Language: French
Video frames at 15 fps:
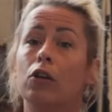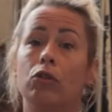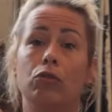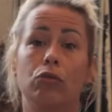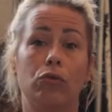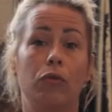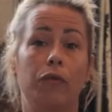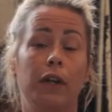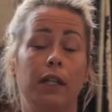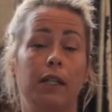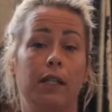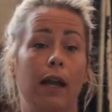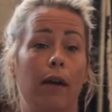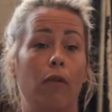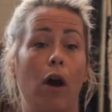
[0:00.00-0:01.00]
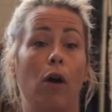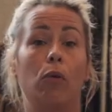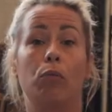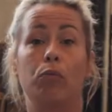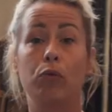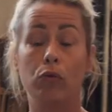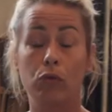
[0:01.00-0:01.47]
De ce fait d'y avoir
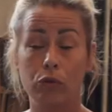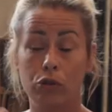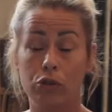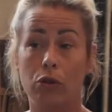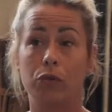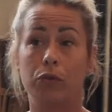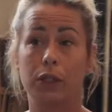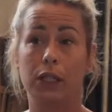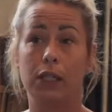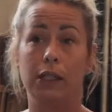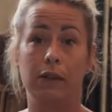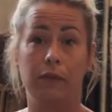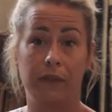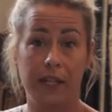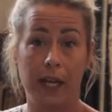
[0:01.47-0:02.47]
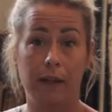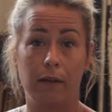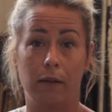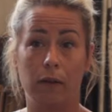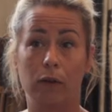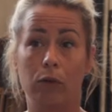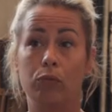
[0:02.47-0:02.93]
beaucoup de gens qui
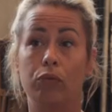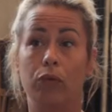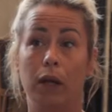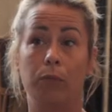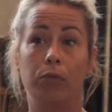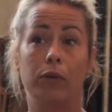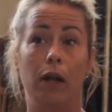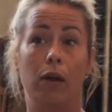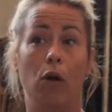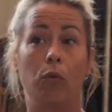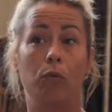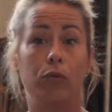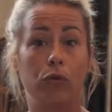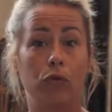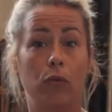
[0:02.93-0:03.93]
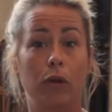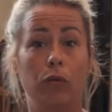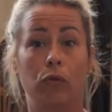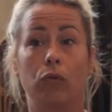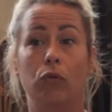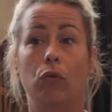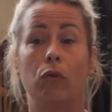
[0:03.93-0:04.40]
viennent pour répondre à leurs besoins,
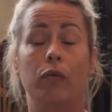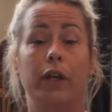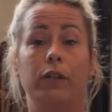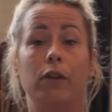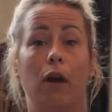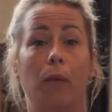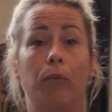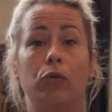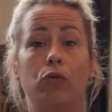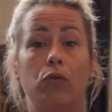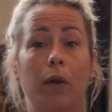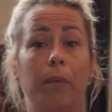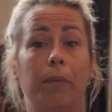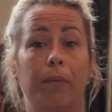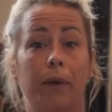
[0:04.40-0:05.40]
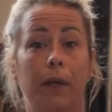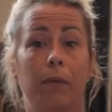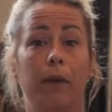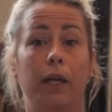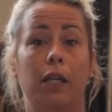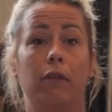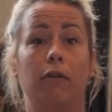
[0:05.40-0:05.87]
donc on va dire un besoin
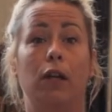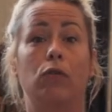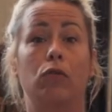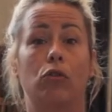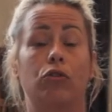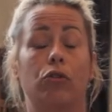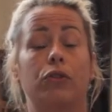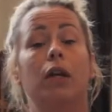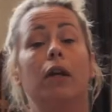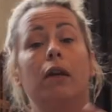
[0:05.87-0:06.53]
primaire qui va être l'urgence